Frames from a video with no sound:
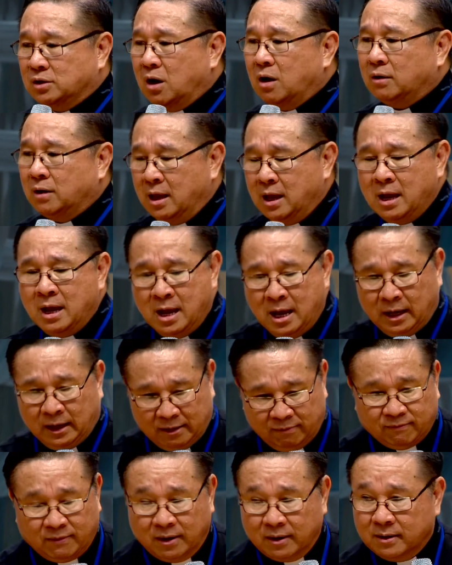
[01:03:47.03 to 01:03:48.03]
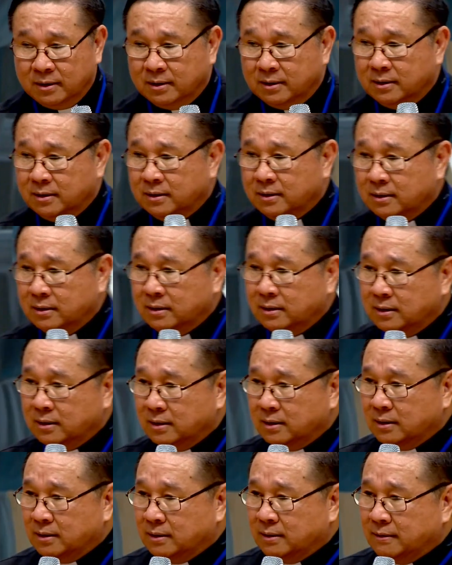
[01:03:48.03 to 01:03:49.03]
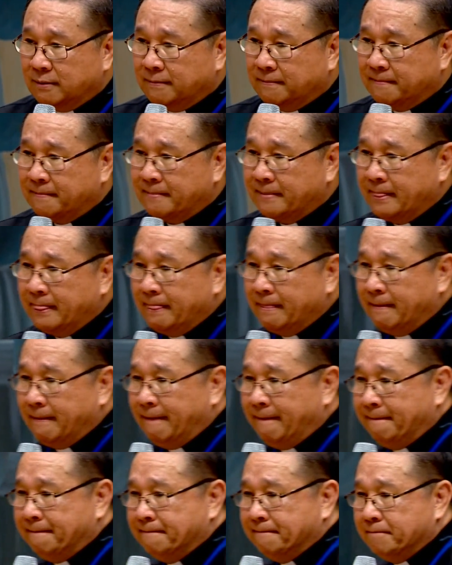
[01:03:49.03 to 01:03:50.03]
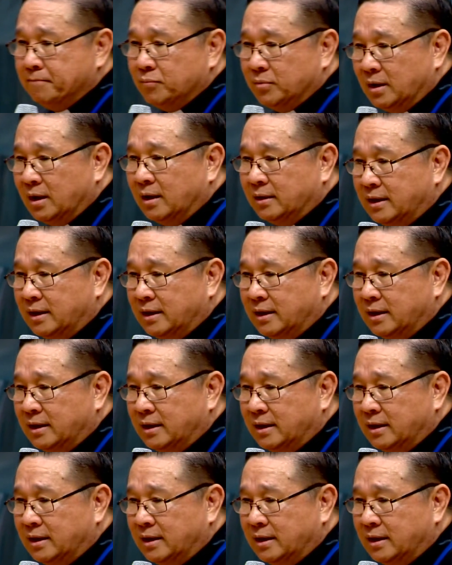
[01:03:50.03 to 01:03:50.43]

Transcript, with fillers: Dạ vâng, đây con có nói rằng nếu mà mình không tha thứ được cho tất cả những